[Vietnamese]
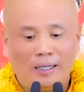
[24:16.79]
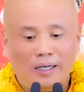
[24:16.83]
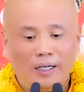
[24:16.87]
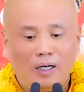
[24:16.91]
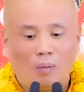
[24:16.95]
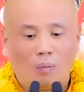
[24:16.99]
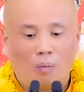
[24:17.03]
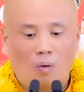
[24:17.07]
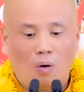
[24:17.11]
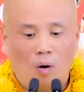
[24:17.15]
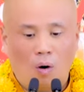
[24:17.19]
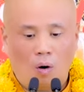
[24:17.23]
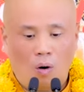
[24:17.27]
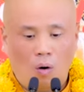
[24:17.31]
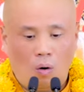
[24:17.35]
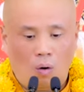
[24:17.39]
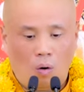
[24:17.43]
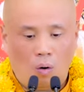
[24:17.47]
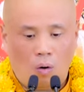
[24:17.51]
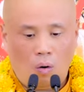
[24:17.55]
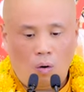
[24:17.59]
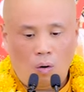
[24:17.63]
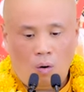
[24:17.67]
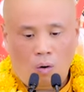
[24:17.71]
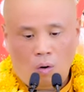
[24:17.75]
tiếng đồng
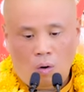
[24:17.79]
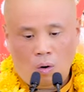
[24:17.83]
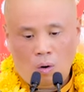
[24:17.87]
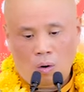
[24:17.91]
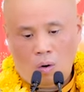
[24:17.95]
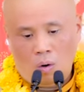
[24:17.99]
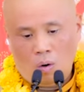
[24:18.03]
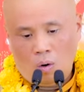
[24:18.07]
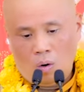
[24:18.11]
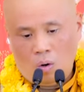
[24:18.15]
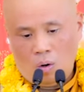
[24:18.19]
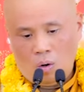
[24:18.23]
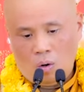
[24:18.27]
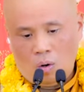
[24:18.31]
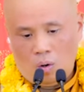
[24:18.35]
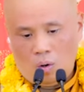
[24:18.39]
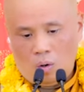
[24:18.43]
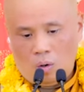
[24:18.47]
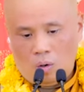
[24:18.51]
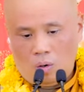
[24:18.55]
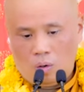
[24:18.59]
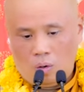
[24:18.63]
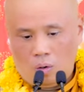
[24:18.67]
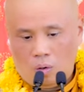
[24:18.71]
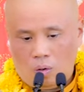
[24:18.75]
hồ
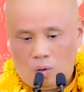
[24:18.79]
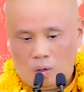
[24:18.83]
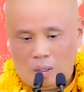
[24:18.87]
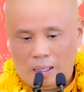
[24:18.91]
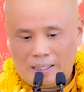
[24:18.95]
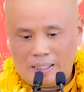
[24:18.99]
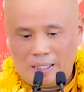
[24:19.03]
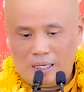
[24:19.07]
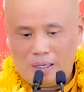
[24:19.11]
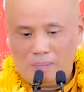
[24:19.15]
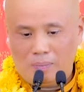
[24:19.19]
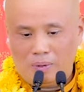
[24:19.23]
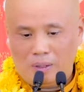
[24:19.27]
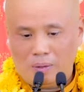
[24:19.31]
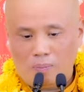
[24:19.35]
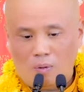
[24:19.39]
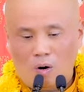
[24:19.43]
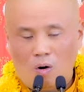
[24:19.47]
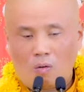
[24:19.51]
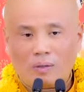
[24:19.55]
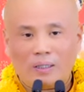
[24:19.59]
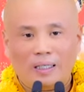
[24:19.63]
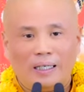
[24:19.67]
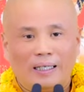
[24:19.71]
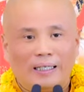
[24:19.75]
là giờ mười
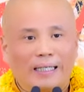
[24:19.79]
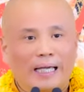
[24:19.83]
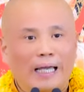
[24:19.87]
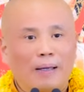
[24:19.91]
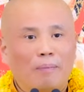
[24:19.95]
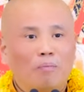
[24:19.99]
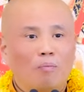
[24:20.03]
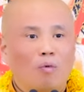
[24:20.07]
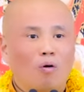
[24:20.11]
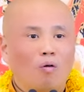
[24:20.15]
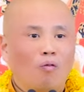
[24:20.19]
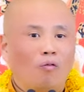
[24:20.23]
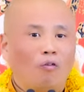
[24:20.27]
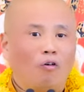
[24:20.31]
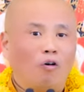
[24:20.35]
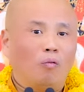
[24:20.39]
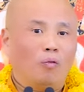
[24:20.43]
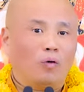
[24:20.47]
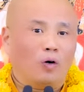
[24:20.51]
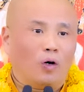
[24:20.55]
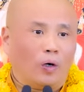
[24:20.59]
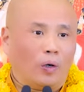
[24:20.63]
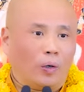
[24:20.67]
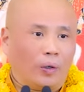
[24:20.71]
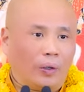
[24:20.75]
một giờ kém bốn phút
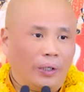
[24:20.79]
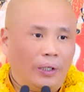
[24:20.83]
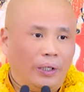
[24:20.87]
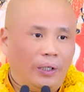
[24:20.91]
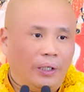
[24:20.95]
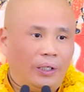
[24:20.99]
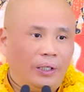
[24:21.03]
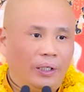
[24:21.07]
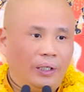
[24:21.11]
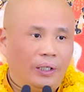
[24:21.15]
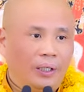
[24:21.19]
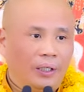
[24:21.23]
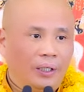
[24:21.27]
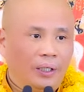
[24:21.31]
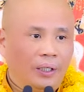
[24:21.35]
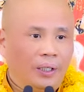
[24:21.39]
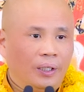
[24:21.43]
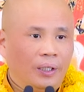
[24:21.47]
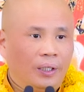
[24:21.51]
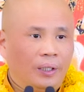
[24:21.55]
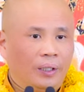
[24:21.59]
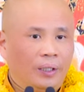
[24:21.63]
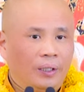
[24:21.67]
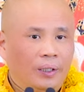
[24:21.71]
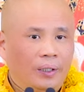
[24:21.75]
rồi.
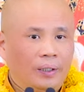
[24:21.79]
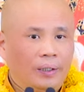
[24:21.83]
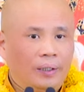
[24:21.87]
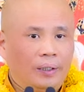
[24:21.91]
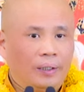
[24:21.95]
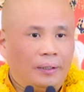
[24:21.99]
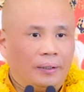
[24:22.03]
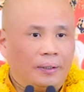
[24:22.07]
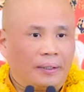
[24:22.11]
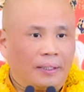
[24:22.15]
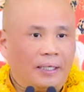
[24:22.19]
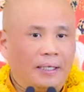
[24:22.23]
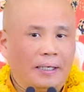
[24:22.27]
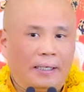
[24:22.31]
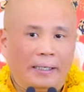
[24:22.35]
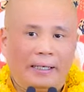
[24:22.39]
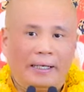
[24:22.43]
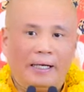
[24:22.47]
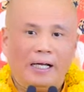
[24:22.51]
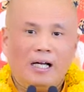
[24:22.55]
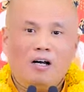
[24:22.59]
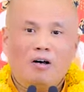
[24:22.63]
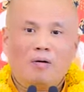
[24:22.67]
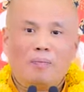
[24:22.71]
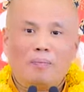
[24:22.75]
Thì cái
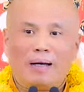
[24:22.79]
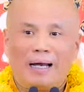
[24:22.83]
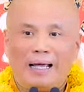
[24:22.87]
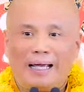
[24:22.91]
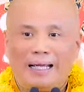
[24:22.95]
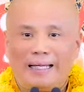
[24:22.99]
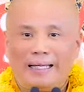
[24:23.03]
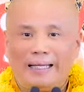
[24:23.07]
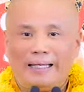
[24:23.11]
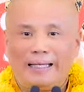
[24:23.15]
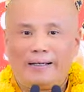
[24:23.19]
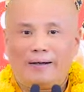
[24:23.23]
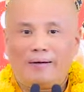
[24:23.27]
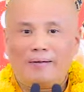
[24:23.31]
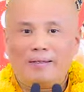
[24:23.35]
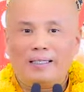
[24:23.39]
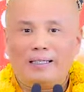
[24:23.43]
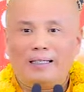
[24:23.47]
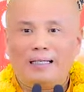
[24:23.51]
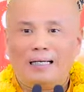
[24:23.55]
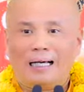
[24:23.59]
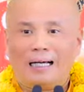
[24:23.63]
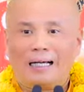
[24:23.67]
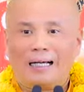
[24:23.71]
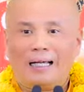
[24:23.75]
đĩa hôm nay coi
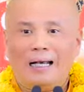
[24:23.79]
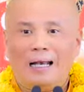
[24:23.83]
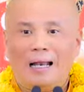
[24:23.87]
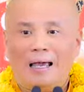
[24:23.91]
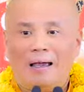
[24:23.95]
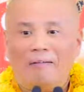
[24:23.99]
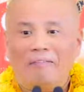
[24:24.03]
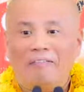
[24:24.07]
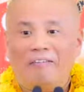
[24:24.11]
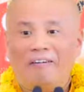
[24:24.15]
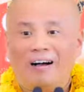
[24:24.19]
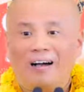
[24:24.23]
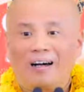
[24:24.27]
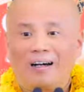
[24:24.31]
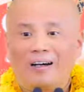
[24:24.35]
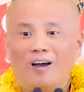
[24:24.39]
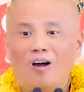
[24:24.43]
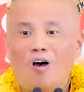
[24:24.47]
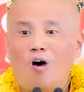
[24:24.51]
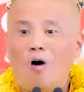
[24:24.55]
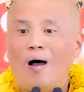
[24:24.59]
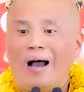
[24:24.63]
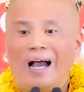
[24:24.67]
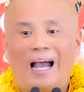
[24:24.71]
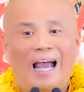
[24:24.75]
như là cái lễ Phật nó
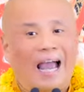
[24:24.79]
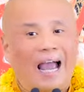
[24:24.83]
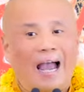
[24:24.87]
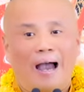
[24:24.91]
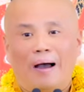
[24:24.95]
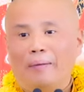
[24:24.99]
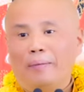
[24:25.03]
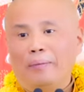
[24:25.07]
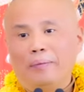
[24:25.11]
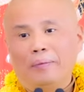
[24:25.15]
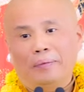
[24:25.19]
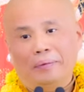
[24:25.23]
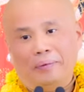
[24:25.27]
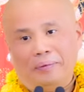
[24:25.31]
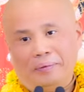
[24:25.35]
hoàn hảo,